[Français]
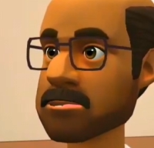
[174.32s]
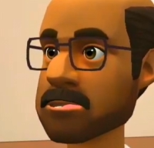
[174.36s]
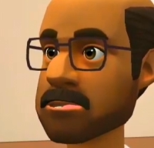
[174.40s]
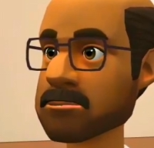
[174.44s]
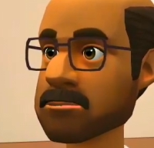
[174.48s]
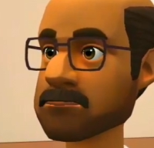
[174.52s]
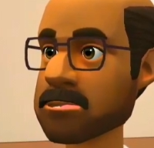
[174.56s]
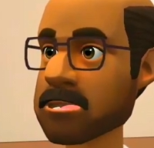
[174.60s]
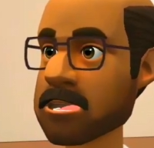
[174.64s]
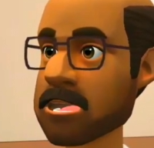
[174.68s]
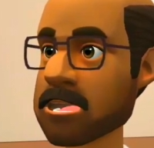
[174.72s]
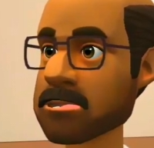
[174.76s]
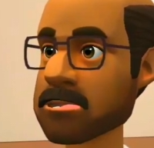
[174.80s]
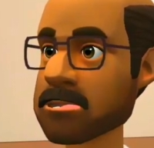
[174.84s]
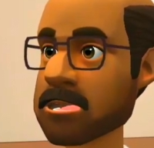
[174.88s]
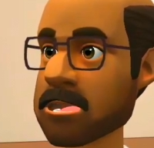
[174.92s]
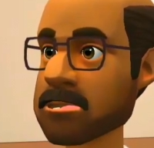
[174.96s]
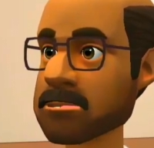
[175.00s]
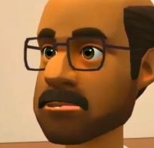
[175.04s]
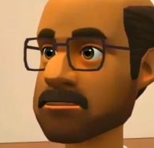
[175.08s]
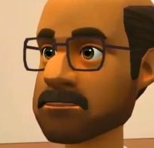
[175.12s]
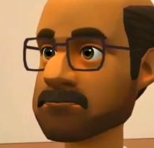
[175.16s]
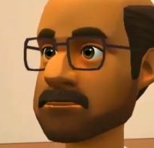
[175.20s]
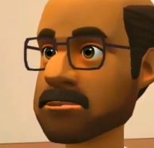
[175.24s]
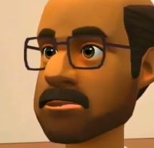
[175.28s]
j'ai fait une
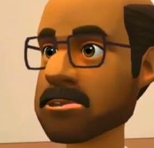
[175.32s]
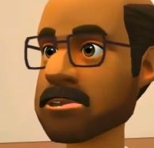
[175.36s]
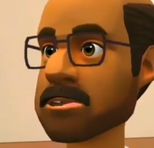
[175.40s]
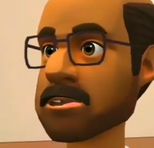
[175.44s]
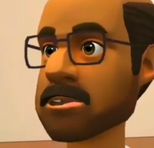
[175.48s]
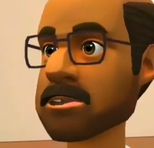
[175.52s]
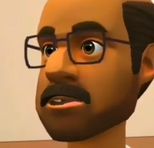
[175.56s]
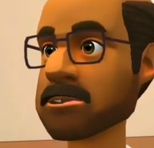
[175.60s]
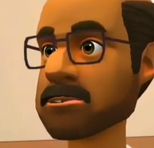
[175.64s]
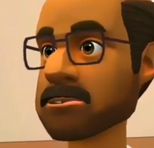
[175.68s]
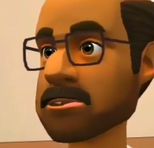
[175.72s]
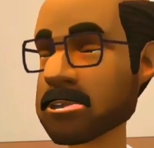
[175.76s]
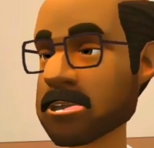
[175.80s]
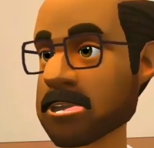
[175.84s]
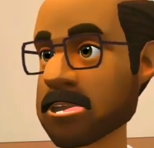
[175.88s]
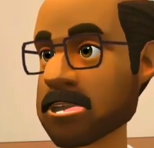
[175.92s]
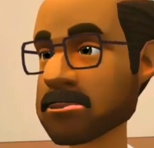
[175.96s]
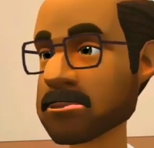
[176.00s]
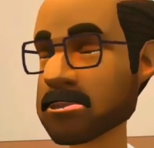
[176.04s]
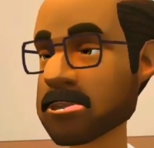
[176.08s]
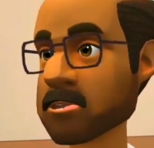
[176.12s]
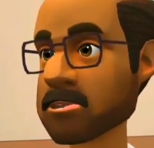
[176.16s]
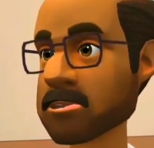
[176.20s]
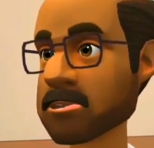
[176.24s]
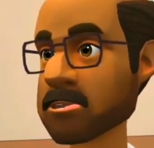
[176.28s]
petite blague à
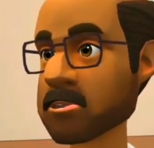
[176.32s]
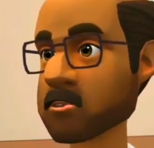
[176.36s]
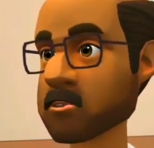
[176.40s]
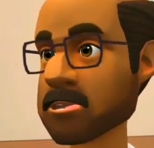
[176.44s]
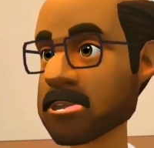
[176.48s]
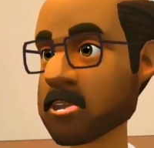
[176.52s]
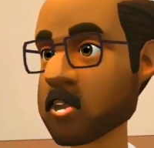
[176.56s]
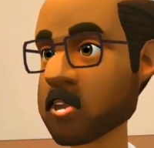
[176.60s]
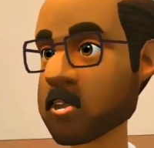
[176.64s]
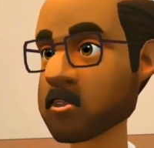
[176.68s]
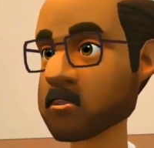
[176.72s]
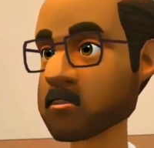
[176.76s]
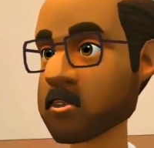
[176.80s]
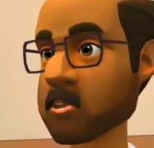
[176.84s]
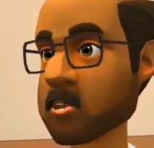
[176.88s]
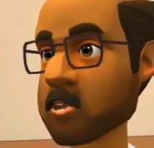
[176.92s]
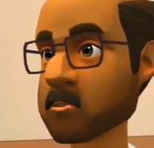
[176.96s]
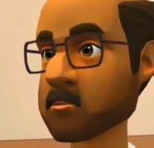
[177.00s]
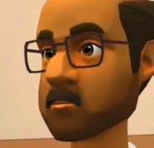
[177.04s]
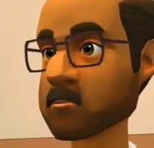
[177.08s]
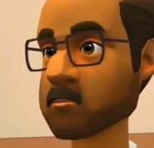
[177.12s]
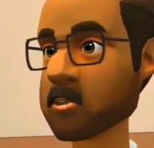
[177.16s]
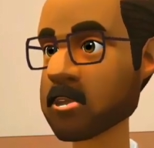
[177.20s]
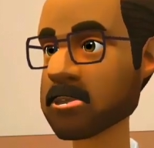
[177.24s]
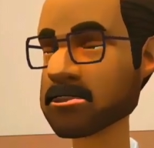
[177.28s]
la voisine
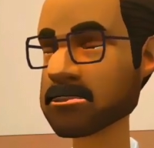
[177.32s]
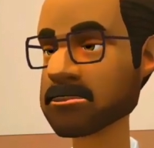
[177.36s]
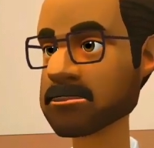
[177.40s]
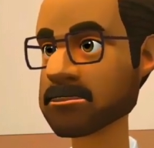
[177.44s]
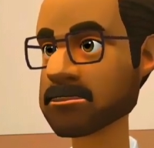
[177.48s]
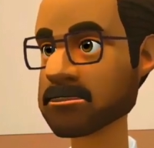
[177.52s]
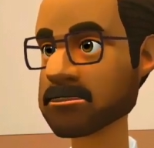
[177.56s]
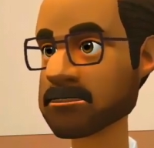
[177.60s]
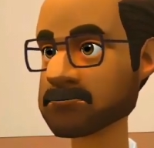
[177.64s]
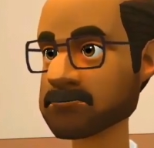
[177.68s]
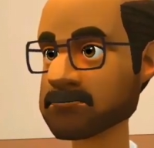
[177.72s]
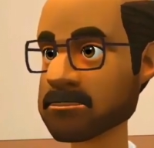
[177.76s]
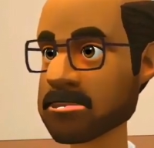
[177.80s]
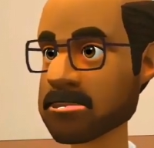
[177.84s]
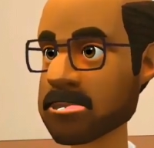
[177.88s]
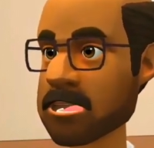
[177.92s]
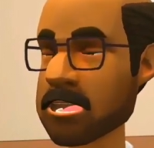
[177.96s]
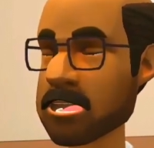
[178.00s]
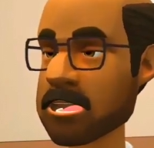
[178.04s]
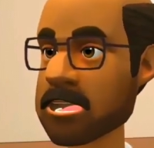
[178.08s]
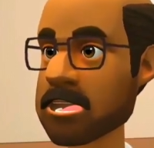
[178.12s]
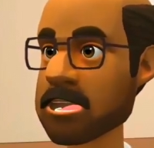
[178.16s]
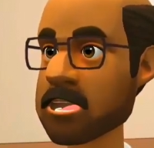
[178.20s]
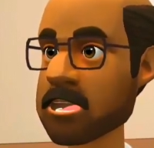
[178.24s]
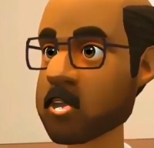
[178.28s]
Chloé.
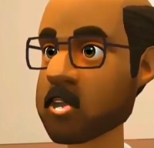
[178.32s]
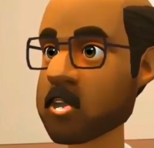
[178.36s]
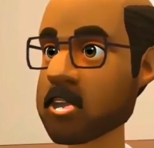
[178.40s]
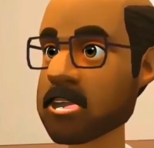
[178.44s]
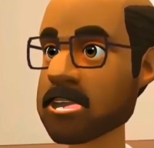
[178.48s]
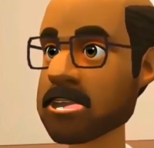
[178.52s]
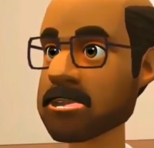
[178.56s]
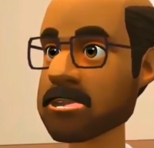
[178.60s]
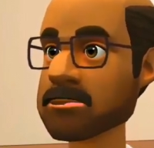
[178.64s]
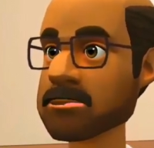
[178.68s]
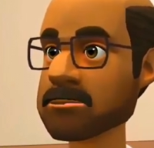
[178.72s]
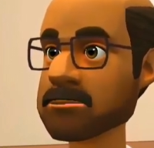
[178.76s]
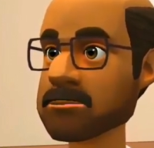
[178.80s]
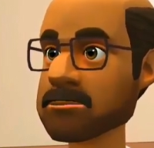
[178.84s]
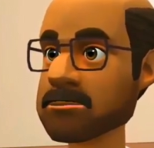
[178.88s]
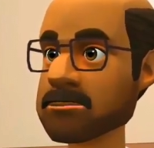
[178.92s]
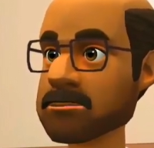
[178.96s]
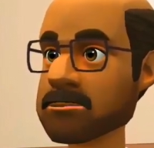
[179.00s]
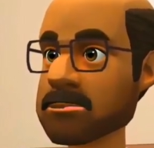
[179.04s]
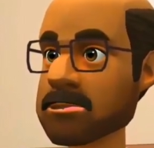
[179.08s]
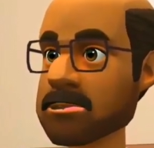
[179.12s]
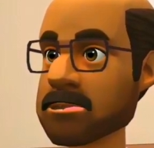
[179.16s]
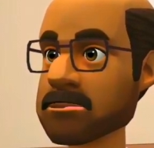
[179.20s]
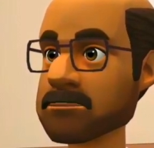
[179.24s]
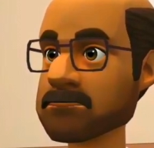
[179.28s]
J'ai mis
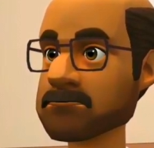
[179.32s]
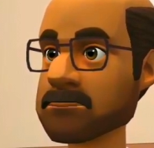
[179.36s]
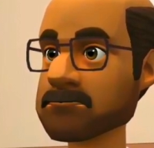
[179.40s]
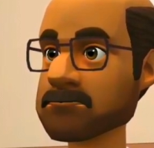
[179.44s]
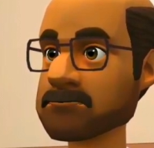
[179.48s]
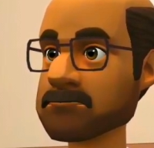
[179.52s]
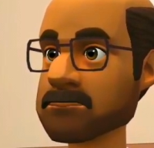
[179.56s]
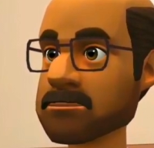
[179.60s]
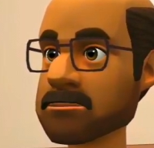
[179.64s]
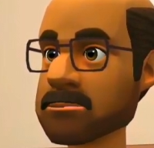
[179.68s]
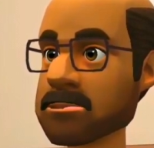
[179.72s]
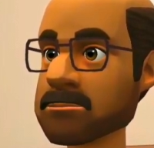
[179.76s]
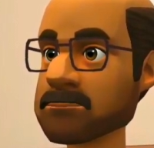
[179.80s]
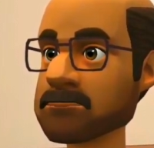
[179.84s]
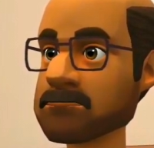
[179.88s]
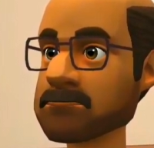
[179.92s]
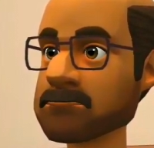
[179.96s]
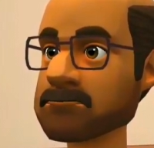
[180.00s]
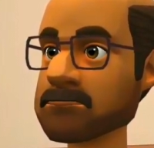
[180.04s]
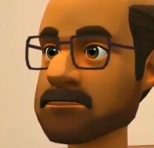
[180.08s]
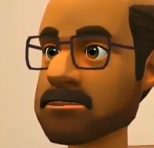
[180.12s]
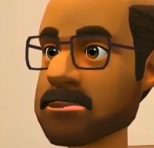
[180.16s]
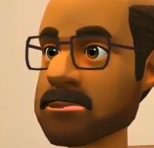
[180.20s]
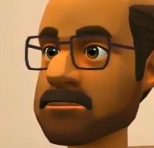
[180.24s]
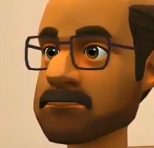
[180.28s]
un piège
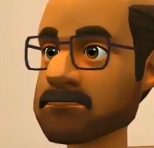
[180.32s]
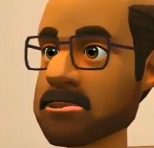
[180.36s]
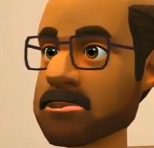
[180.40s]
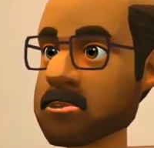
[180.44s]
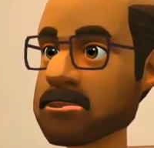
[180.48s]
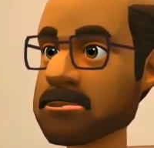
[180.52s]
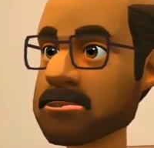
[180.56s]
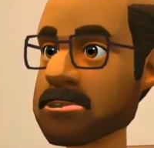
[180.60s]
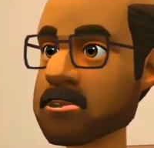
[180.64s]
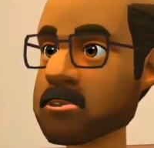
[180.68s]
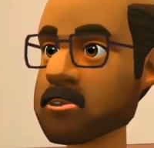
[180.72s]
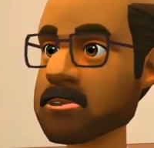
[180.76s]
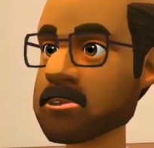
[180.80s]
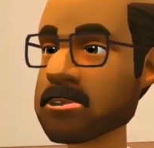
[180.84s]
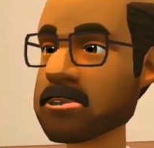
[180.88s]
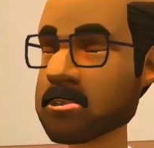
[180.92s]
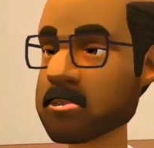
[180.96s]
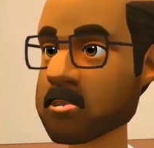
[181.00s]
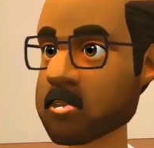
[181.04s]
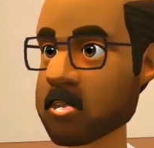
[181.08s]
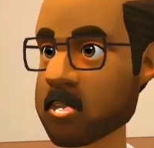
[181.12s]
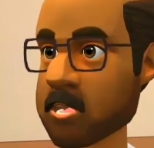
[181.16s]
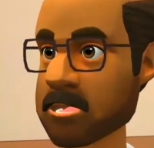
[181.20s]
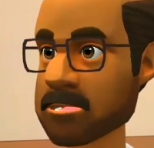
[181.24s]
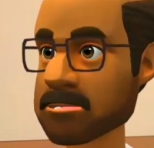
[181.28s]
souris. Un piège
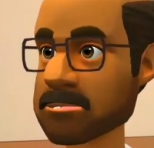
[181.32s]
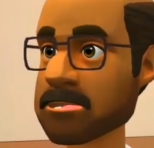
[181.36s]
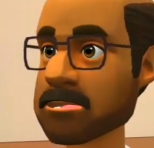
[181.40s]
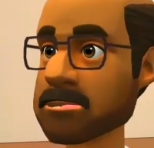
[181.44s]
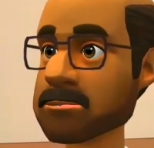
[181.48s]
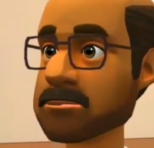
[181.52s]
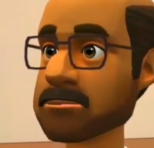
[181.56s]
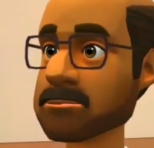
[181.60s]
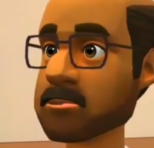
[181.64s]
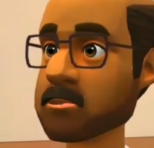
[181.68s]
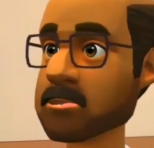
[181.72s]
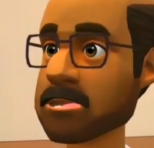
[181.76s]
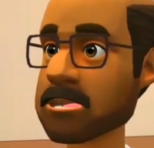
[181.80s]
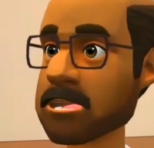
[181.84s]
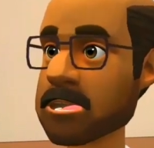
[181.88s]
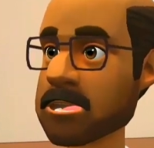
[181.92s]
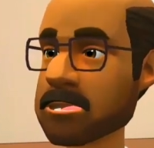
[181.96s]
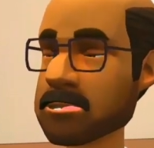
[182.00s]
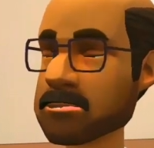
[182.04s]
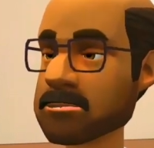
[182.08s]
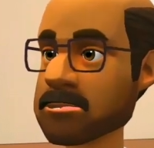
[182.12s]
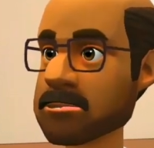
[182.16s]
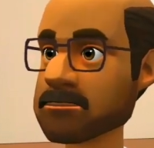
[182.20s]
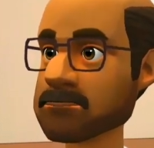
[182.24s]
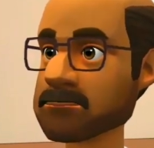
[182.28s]
souris, en fait, c'est si elle
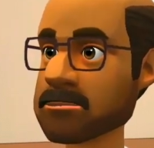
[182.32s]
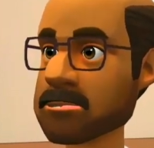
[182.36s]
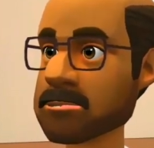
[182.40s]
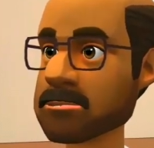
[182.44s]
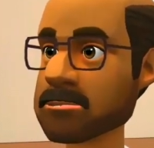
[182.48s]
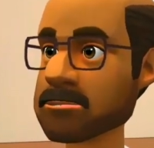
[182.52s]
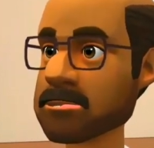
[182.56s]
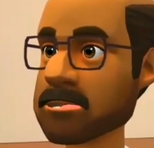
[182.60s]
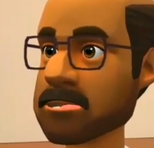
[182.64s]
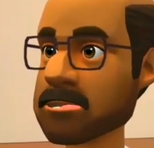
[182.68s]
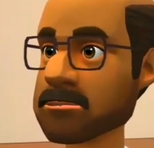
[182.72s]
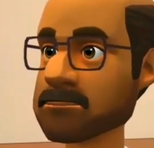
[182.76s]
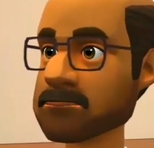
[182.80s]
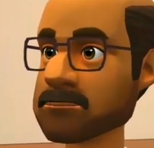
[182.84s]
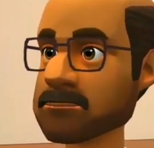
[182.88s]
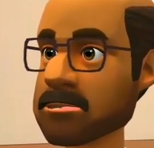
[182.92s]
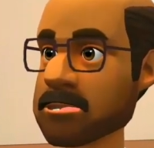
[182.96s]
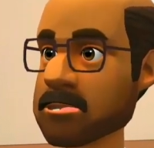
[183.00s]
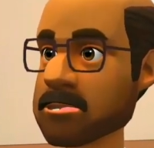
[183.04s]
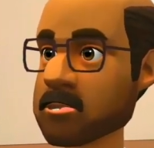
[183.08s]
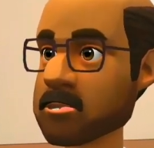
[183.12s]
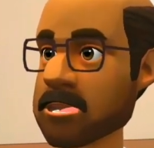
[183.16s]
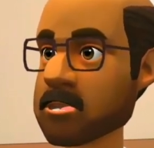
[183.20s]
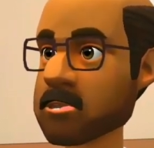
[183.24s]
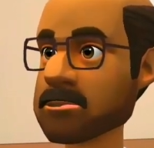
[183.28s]
met son pied ou sa main
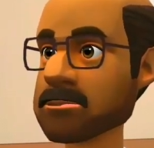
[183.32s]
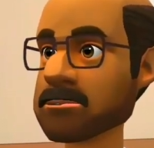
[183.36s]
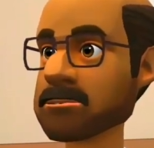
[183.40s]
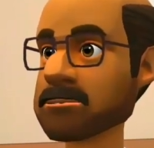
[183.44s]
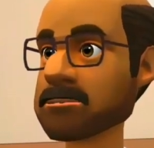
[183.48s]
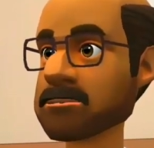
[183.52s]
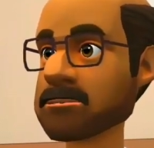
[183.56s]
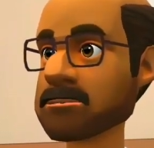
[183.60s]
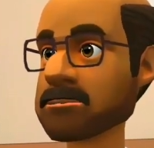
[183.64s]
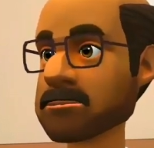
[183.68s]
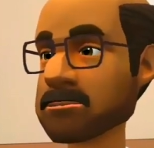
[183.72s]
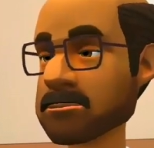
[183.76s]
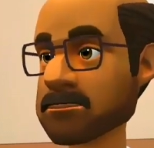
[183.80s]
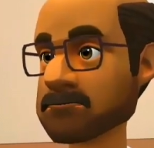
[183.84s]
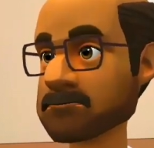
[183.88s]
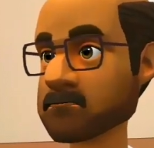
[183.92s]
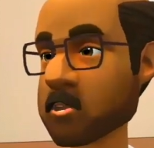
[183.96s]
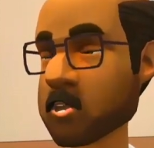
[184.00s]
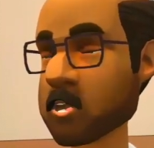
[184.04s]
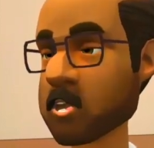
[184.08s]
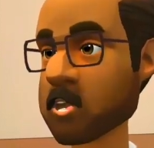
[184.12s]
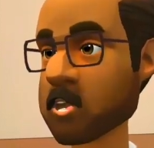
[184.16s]
dedans, et eh